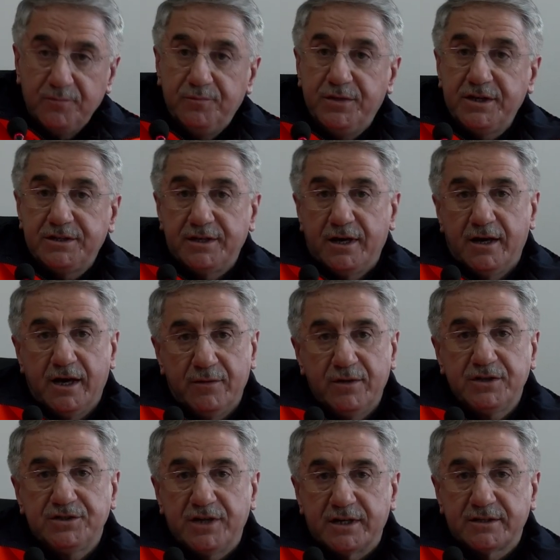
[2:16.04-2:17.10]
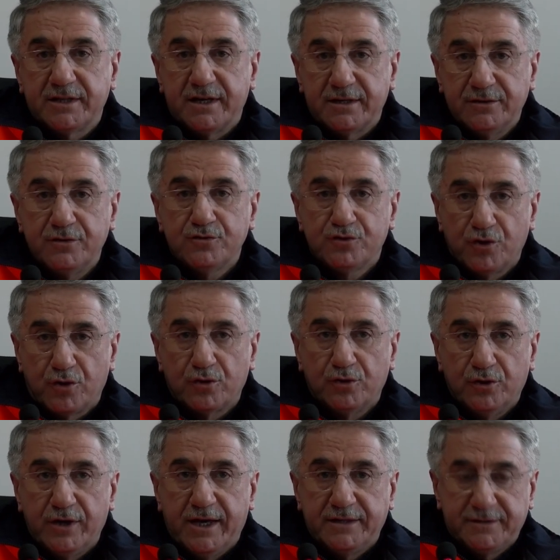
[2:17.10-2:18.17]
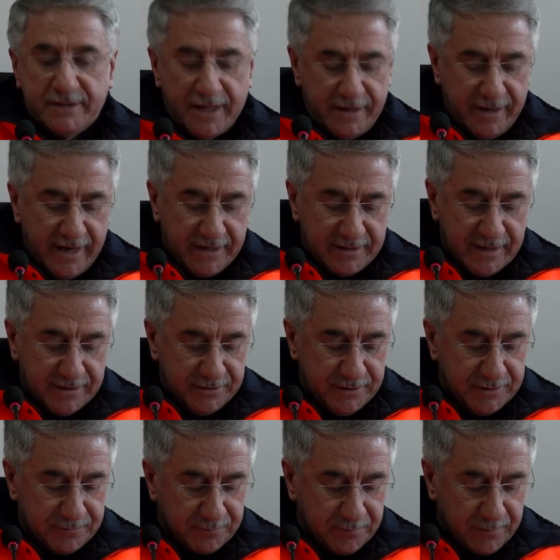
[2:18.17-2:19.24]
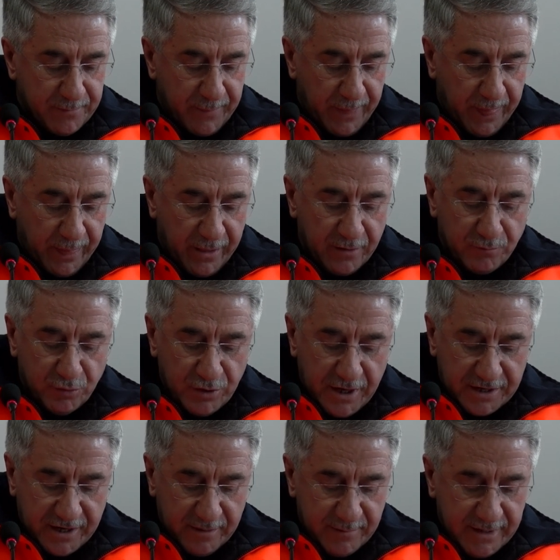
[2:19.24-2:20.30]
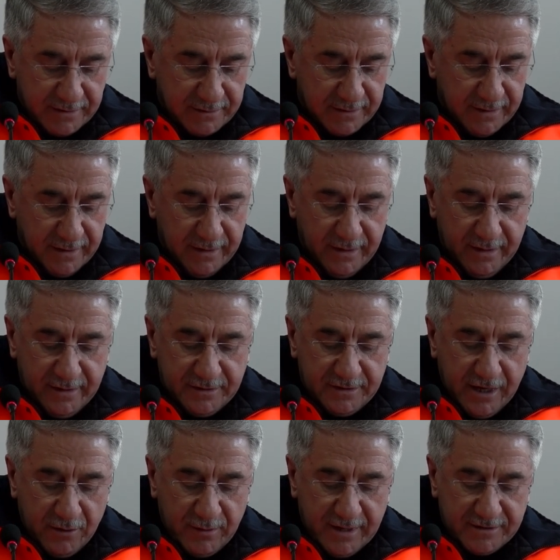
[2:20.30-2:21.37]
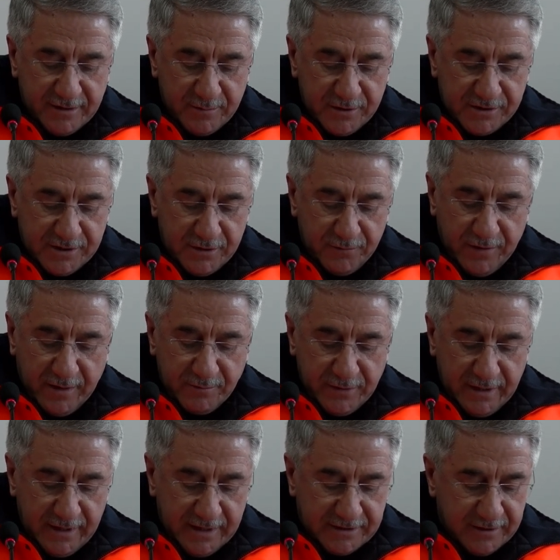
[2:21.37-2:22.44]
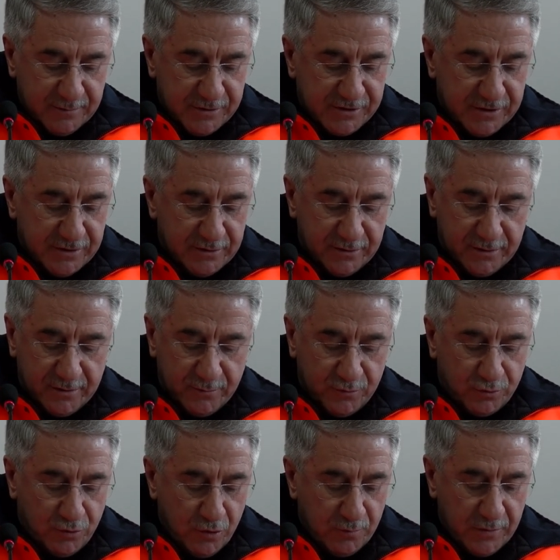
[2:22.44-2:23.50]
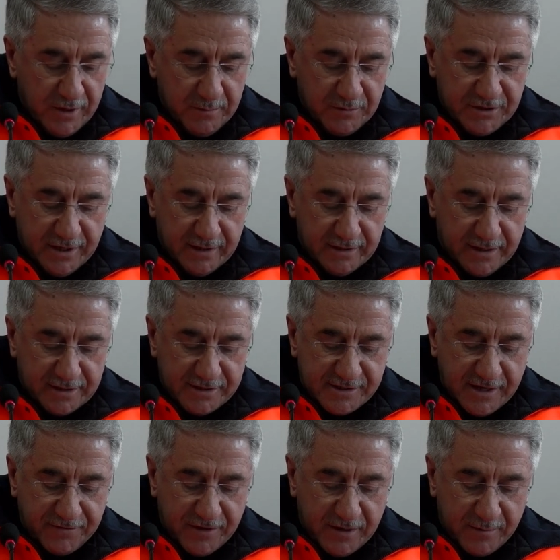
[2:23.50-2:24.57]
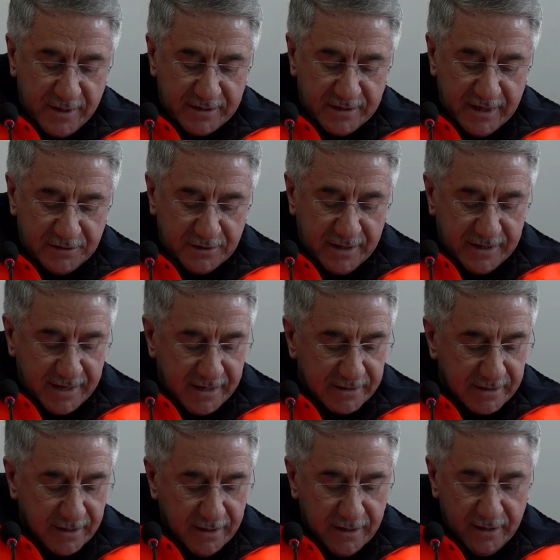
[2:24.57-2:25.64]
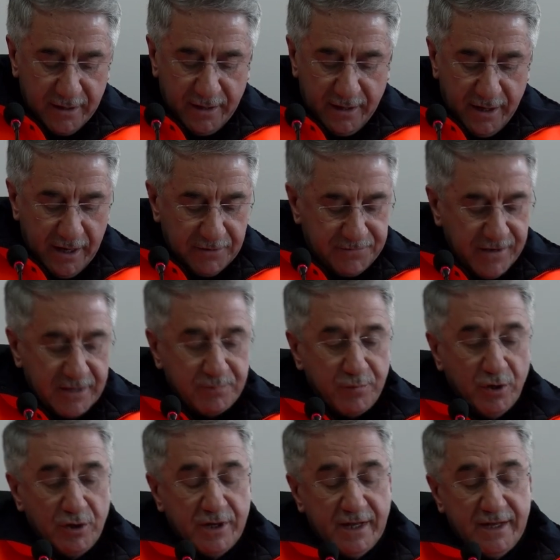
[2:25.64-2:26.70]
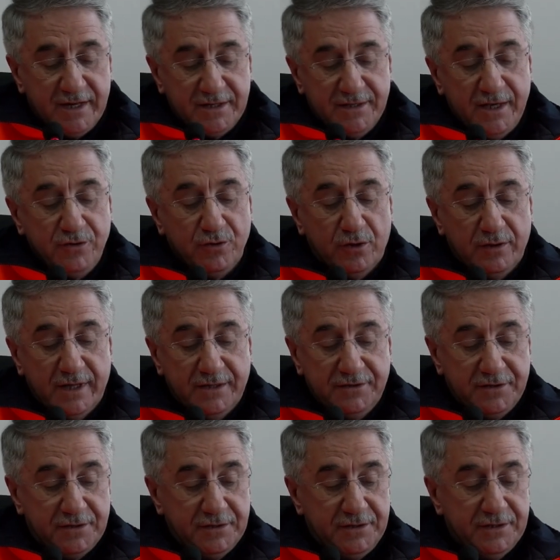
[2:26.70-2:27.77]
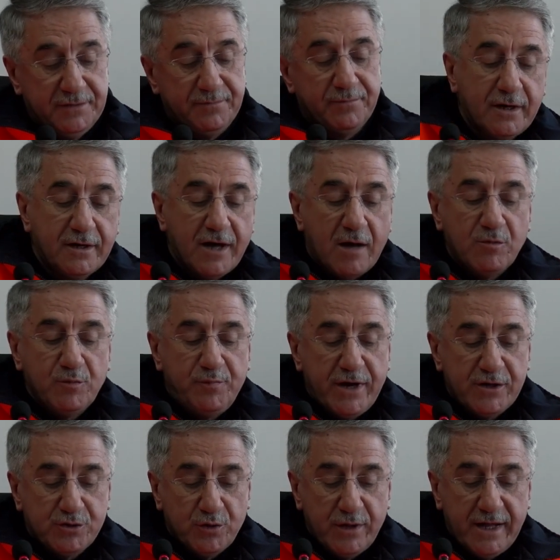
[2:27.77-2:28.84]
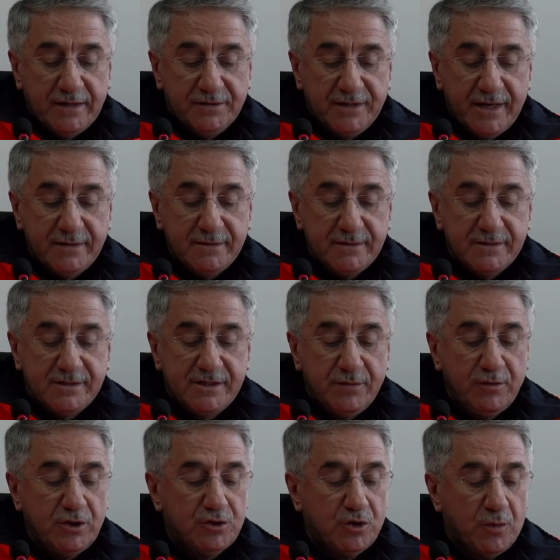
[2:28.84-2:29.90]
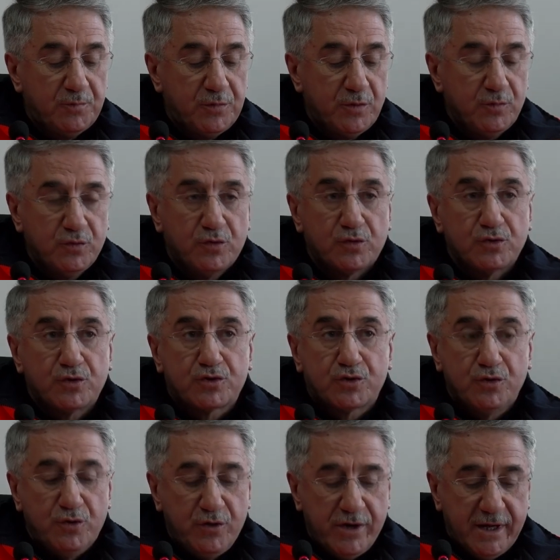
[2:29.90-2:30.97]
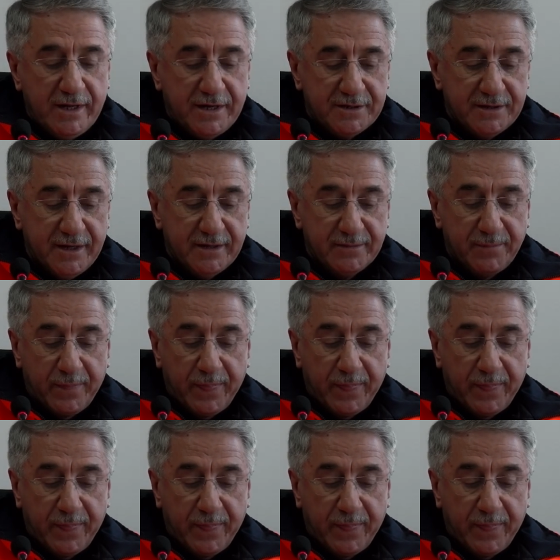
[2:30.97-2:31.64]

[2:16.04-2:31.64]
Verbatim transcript: bir de hava şartlarının zorluğu eklendi. Buna rağmen devletimizin ve milletimizin tüm imkanları seferber edilerek afet bölgelerine yönlendirildi. Kamu personelinden sivil toplum kuruluşu üyelerine,